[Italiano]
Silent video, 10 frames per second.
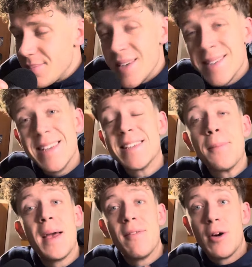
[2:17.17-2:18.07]
si
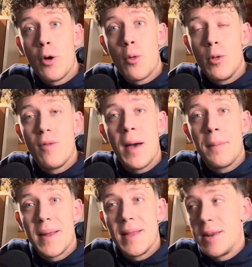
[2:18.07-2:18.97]
sapevano quando vai a
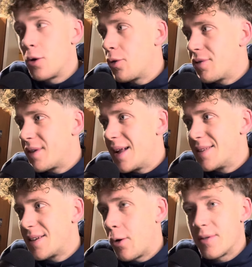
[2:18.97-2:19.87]
prendere Nico
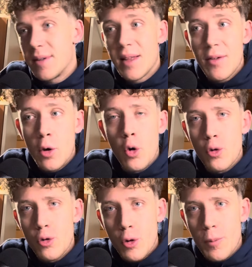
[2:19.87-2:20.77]
Gonzalez a cosa andavi
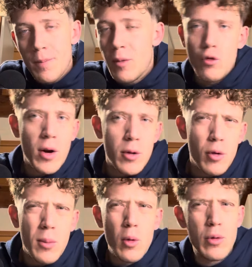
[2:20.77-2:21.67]
incontro. Un
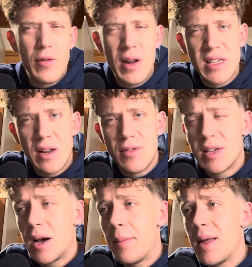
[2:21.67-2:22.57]
giocatore molto fragile
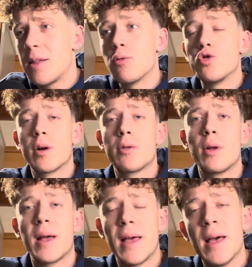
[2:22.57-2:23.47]
fisicamente, un
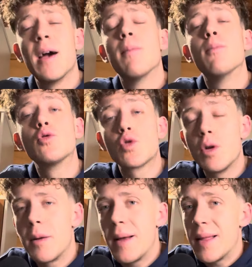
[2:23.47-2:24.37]
giocatore che
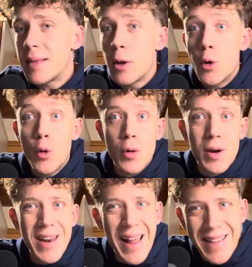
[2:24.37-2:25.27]
muscolarmente non
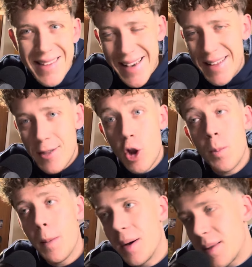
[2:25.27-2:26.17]
regge
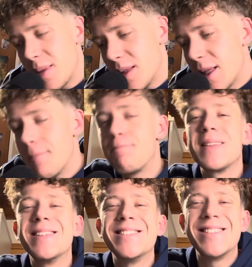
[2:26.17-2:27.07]
troppe partite,
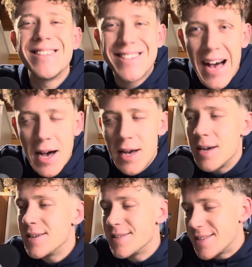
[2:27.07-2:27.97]
si sa,
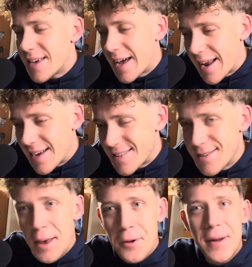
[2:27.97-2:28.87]
si sa ragazzi
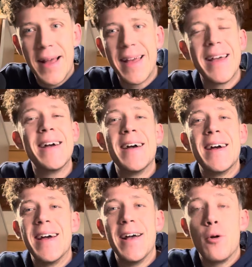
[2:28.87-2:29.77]
miei, non è che
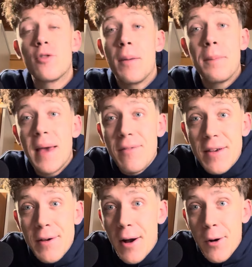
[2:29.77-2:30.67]
eh, lo sapevi
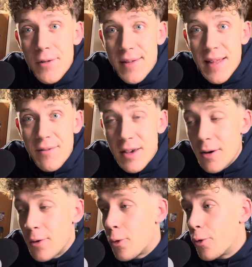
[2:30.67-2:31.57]
a cosa andavi
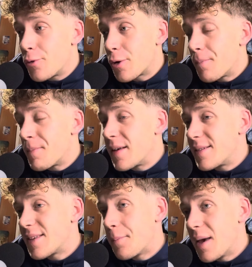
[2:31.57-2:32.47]
incontro,
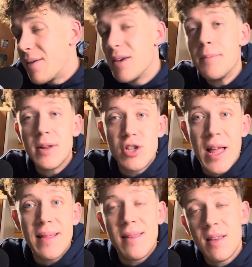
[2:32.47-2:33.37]
sapevi i
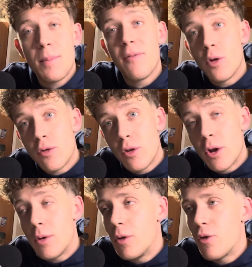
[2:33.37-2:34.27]
precedenti, sapevi lo
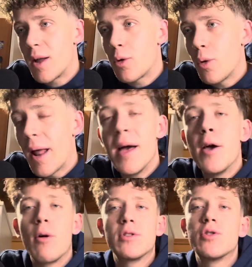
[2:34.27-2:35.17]
storico del giocatore,
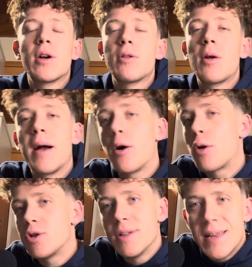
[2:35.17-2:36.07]
questo giocatore qua è
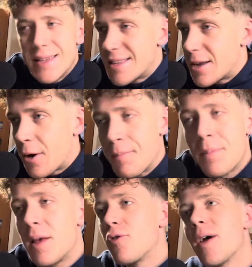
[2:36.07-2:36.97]
croce delizia, no?
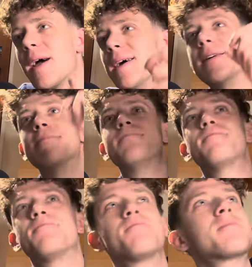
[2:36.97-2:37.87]
Cioè
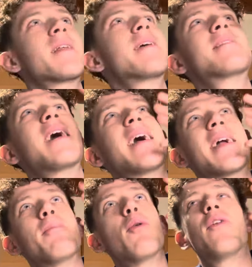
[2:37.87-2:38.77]
mm, sai
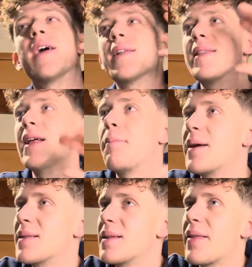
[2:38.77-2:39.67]
che può farti a
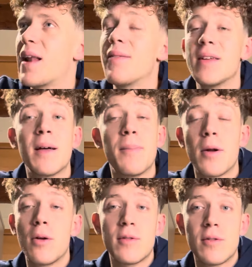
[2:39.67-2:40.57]
partita della vita, però
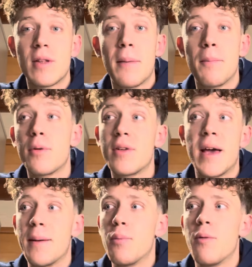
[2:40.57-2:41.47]
allo stesso tempo sai
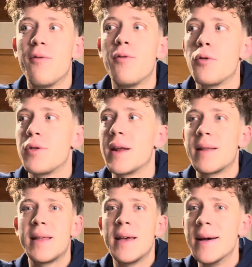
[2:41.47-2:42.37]
che può
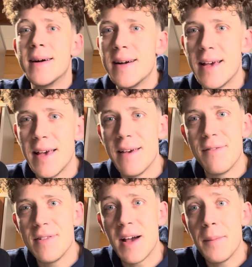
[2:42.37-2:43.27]
fotterti eh,
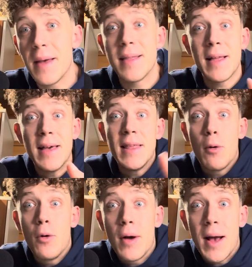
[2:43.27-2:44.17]
fisicamente ed è
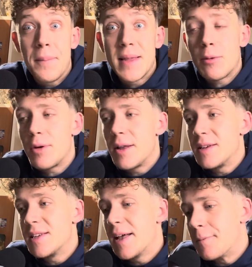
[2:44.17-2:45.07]
quello che è capitato ieri
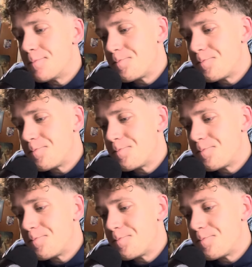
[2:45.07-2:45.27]
sera.